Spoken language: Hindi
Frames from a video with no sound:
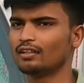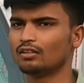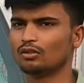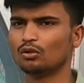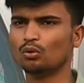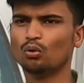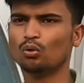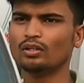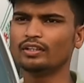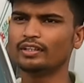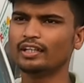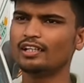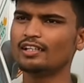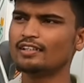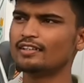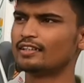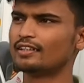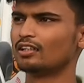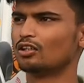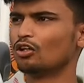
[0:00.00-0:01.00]
फाइनल लोन
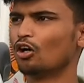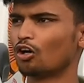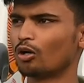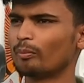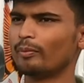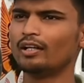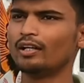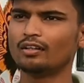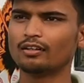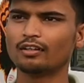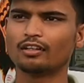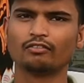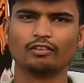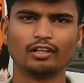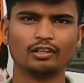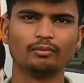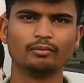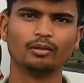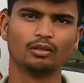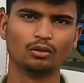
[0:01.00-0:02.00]
के लिए देखिए डॉक्यूमेंट
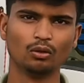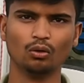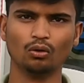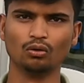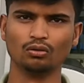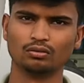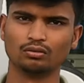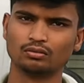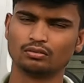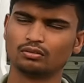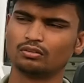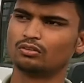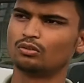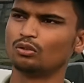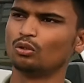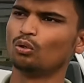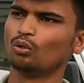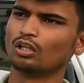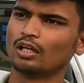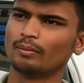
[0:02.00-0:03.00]
अगर अवेलेबल हो
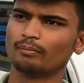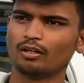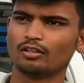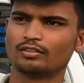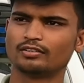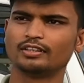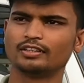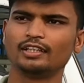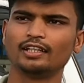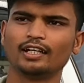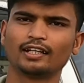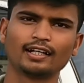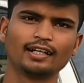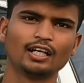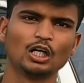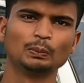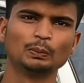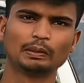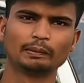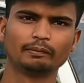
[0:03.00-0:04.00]
हम्म। तो लोन हम अस्सी
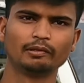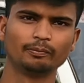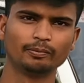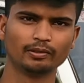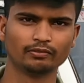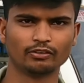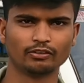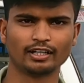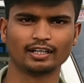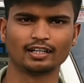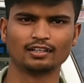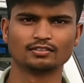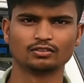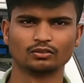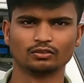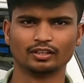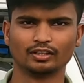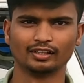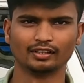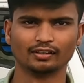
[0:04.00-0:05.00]
हजार के डाउन पेमेंट पे
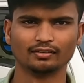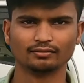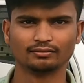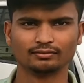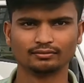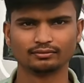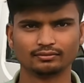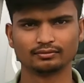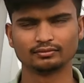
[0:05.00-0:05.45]
फाइनेंस हो जाए अस्सी